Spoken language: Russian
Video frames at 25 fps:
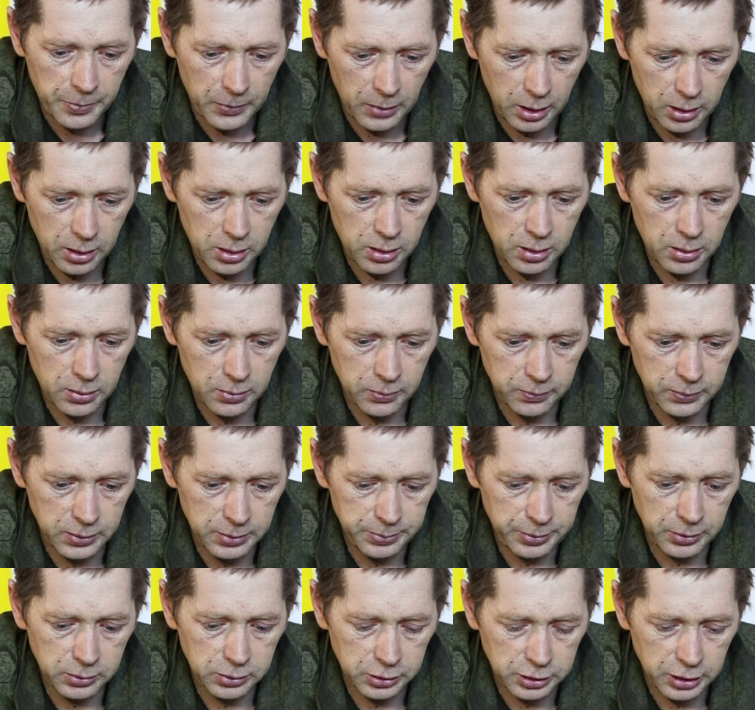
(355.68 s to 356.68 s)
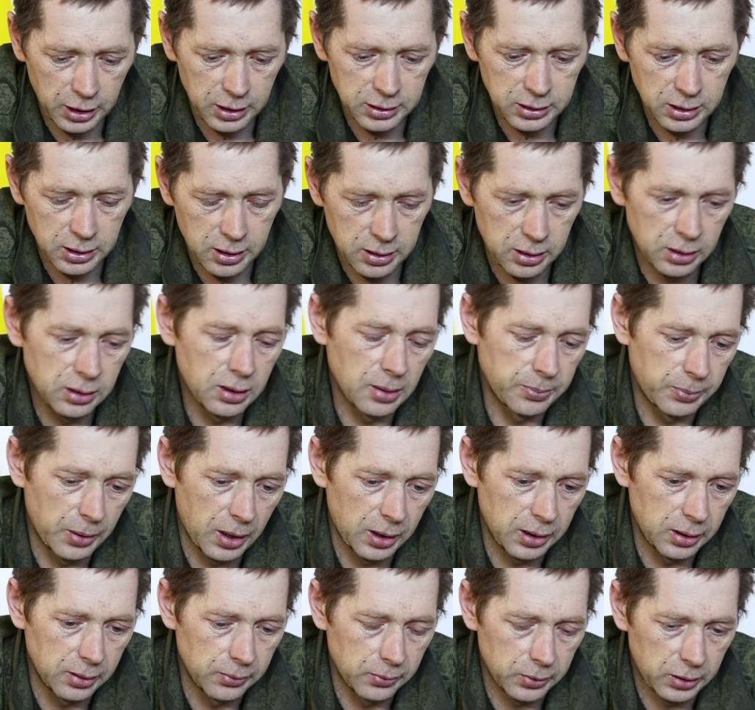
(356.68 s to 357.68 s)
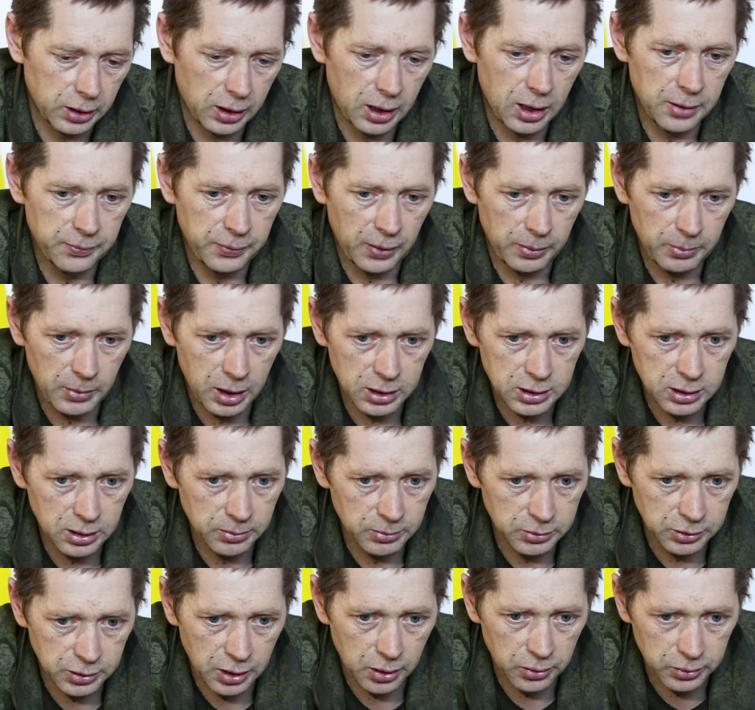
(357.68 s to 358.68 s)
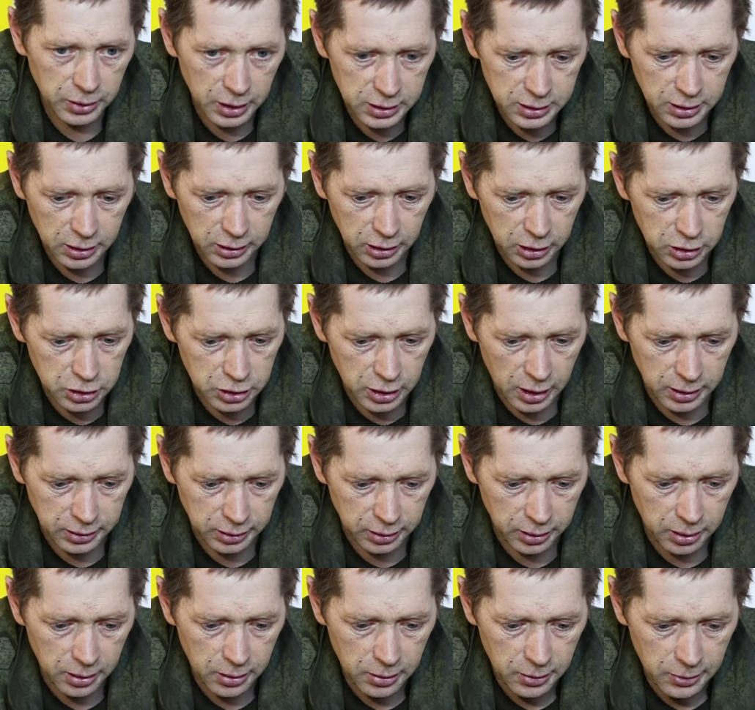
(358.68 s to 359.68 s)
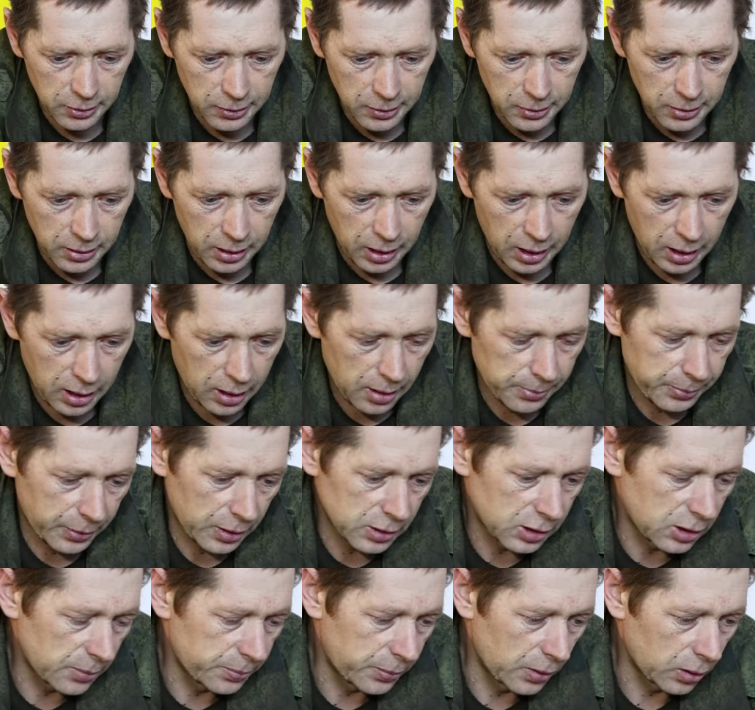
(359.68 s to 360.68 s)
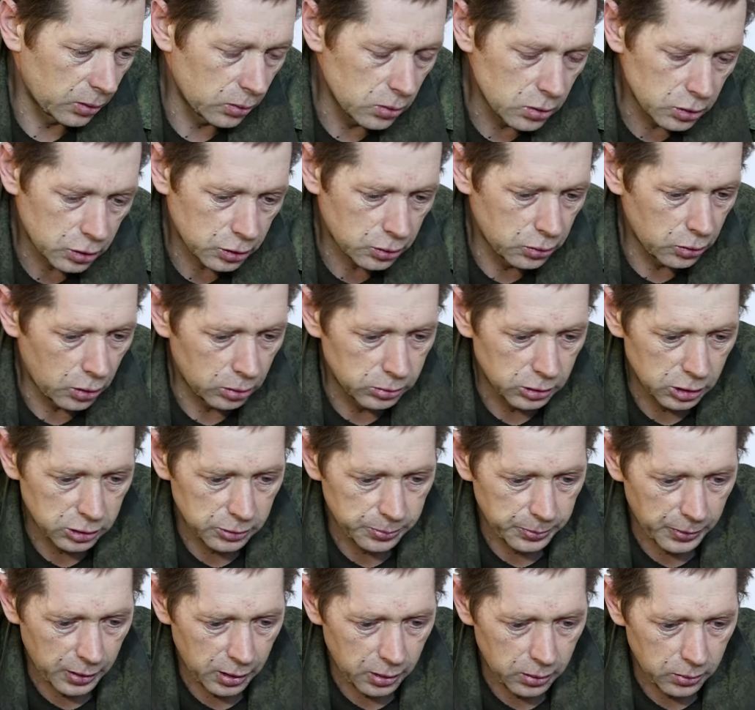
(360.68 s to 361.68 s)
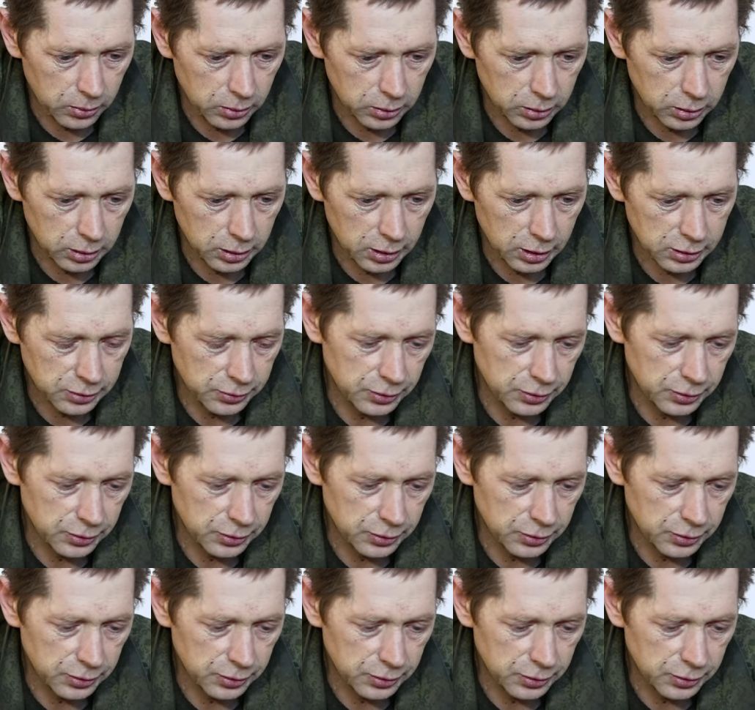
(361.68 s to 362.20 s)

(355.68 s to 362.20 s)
И вы, получается, на них напали. Вот такая информация была у нас на гражданке. А про Запорожскую область, про вот я